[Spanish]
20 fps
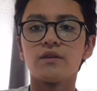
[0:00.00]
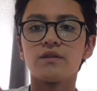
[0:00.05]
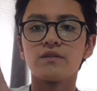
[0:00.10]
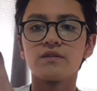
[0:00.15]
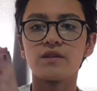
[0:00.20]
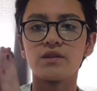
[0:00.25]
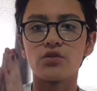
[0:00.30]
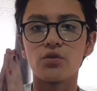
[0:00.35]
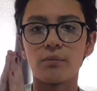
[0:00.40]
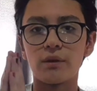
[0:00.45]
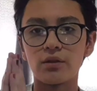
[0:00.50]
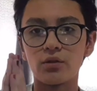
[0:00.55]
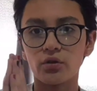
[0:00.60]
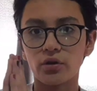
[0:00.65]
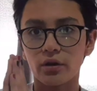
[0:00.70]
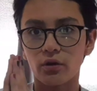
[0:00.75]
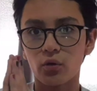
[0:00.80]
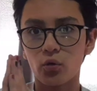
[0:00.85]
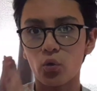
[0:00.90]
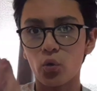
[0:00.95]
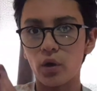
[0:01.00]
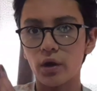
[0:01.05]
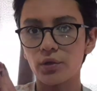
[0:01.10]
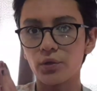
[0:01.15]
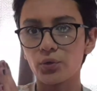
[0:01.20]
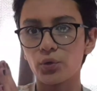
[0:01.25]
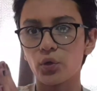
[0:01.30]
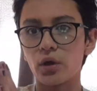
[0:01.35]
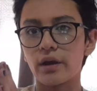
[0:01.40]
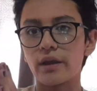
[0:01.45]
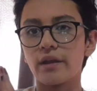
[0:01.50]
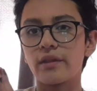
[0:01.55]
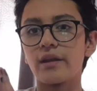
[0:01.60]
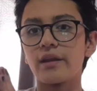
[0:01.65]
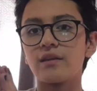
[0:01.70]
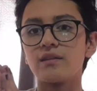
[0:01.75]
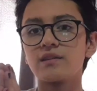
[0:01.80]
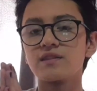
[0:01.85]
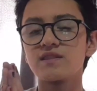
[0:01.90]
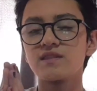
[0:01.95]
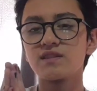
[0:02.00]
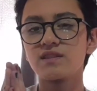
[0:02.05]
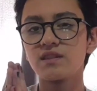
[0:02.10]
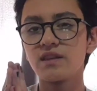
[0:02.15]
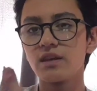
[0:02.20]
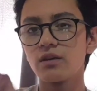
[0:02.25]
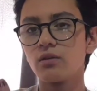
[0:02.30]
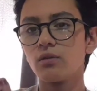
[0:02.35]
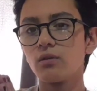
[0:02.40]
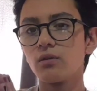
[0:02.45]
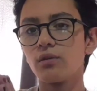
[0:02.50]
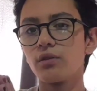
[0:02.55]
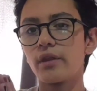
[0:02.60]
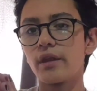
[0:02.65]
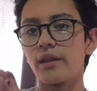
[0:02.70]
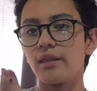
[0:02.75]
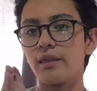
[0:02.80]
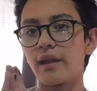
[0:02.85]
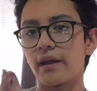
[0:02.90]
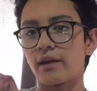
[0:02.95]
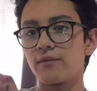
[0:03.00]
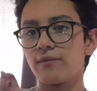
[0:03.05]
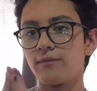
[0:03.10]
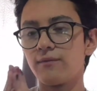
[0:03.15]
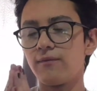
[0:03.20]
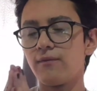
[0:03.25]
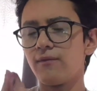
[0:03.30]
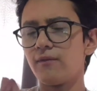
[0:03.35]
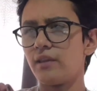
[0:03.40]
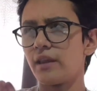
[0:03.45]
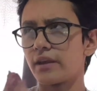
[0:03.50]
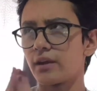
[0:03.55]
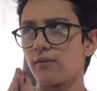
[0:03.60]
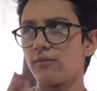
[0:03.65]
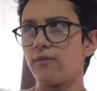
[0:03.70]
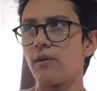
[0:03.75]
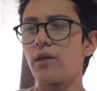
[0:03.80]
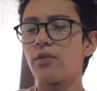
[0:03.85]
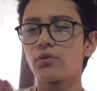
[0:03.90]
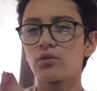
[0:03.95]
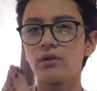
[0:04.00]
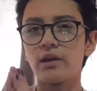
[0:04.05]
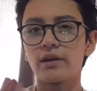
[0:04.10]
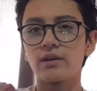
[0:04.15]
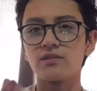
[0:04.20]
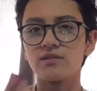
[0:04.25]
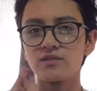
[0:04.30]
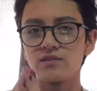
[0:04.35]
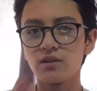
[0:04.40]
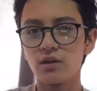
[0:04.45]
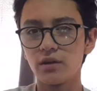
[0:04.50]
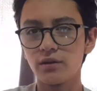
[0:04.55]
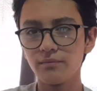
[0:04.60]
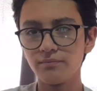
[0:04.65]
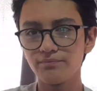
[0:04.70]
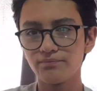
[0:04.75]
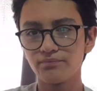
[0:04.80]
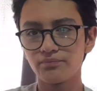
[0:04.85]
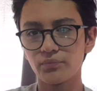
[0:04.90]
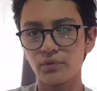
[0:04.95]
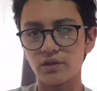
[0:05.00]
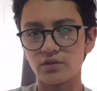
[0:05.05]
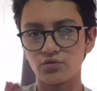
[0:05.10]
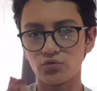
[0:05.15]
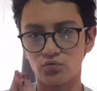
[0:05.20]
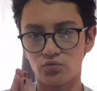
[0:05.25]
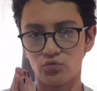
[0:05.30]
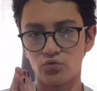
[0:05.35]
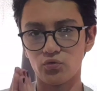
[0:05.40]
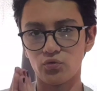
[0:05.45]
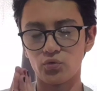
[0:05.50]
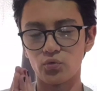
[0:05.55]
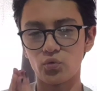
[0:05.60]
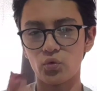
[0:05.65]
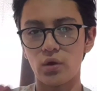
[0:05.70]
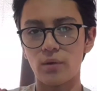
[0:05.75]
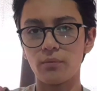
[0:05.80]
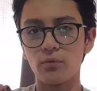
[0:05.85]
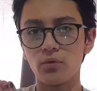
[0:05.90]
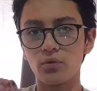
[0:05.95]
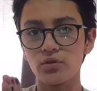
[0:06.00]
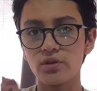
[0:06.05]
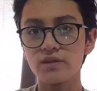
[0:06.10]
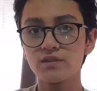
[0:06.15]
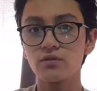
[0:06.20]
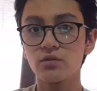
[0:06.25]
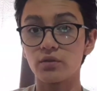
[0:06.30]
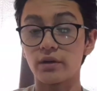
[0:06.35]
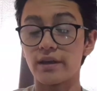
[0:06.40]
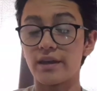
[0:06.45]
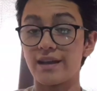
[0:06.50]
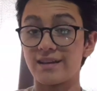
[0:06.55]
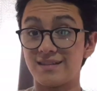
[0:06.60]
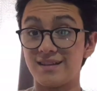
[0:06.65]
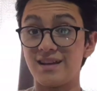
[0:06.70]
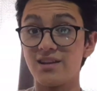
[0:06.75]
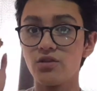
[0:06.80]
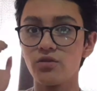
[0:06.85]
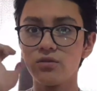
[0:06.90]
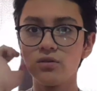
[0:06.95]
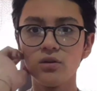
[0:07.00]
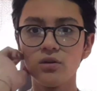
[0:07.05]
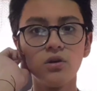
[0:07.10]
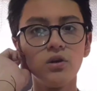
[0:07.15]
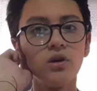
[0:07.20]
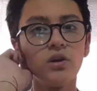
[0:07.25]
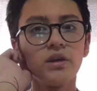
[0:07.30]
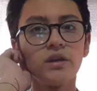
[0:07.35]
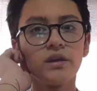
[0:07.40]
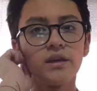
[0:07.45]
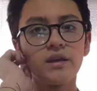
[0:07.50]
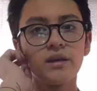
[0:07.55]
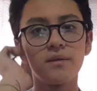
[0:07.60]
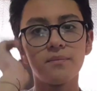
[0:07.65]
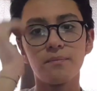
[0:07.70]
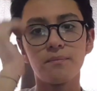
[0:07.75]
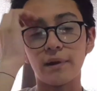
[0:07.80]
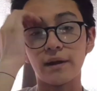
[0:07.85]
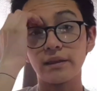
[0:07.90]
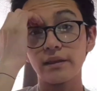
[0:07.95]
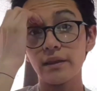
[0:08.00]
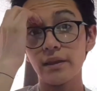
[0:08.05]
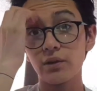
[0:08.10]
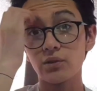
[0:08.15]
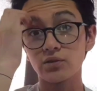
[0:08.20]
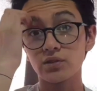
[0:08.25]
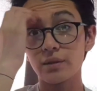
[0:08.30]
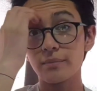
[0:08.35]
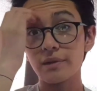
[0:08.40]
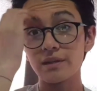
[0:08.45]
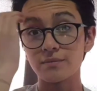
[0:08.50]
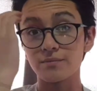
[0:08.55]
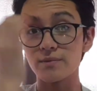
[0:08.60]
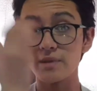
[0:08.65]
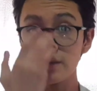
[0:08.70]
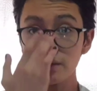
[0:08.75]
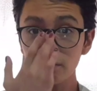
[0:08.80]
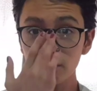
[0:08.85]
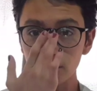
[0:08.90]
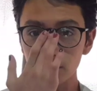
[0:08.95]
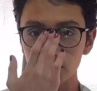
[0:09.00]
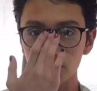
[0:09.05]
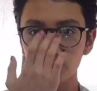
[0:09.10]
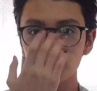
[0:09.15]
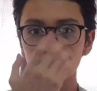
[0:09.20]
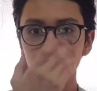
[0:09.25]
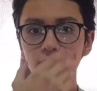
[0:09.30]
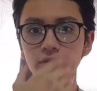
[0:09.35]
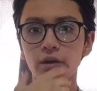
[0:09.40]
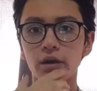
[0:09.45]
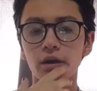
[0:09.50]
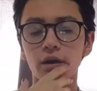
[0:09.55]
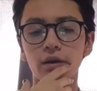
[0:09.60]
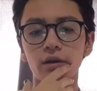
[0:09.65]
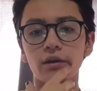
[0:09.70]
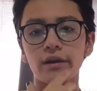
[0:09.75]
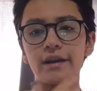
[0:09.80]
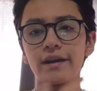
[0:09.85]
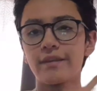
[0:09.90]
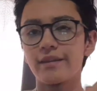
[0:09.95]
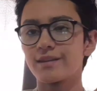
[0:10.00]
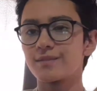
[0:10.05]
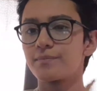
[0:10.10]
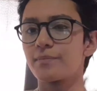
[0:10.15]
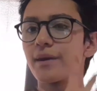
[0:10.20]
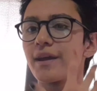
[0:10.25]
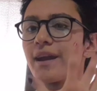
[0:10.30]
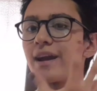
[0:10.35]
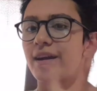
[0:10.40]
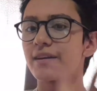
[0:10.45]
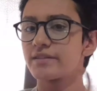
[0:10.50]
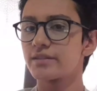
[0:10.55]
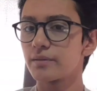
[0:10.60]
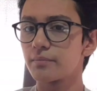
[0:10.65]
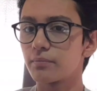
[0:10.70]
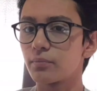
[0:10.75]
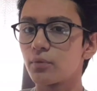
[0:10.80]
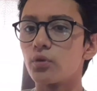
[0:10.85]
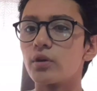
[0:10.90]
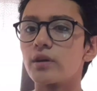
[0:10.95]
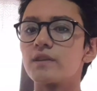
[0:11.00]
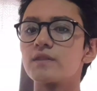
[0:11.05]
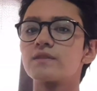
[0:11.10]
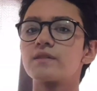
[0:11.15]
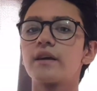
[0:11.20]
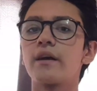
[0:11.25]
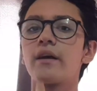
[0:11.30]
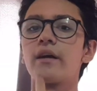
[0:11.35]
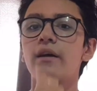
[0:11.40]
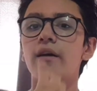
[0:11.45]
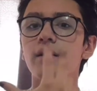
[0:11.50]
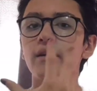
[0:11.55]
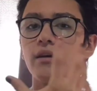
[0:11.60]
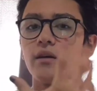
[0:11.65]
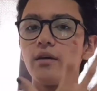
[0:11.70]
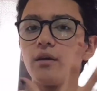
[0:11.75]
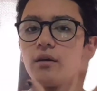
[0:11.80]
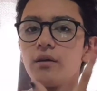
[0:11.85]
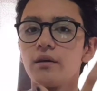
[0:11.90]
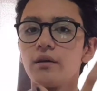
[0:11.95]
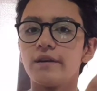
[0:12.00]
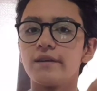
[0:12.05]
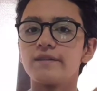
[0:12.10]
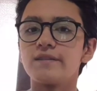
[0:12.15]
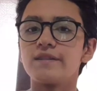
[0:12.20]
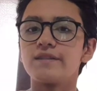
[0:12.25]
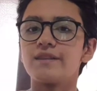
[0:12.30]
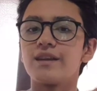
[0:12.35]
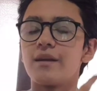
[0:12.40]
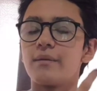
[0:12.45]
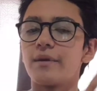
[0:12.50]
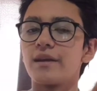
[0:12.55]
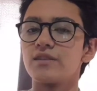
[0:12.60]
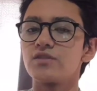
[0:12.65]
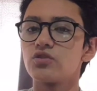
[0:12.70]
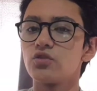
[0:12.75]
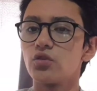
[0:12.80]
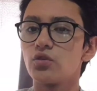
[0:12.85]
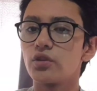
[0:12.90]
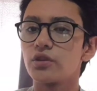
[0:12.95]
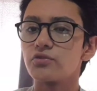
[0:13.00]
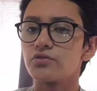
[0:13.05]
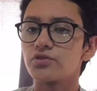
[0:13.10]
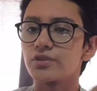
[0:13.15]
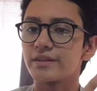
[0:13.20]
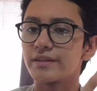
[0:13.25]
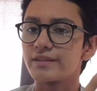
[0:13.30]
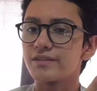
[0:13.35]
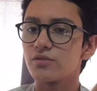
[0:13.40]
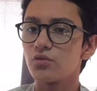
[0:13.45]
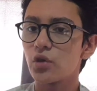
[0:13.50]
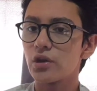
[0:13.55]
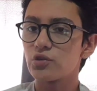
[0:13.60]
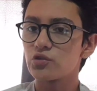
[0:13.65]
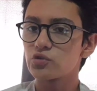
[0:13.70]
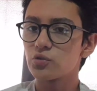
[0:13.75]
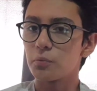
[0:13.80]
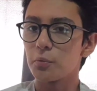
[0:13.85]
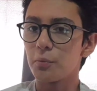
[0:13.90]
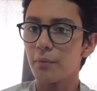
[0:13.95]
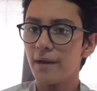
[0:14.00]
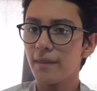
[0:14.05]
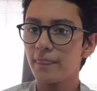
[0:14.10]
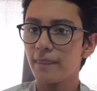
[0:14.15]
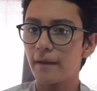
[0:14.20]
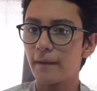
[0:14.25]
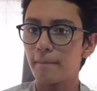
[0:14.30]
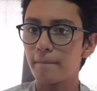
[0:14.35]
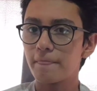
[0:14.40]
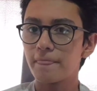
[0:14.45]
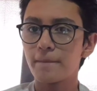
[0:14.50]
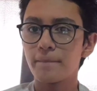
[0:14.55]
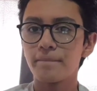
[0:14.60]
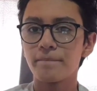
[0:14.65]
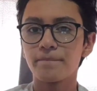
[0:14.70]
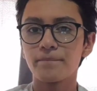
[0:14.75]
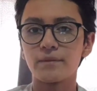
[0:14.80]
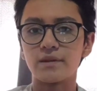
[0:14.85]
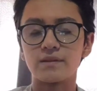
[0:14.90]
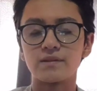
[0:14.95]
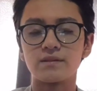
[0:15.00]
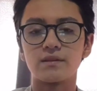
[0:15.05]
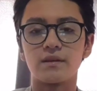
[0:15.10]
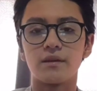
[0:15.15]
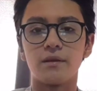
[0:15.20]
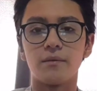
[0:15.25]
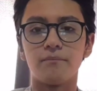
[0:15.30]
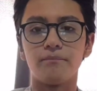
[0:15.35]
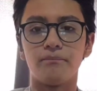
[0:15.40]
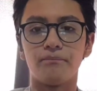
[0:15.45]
si yo mal no recuerdo, tocarían el single de Like, like a Father, Like a Son, de su nuevo disco que ya salió, y parte de los temas viejos, que era de esperarse por esta este, celebración de sus 35 años como banda. Este,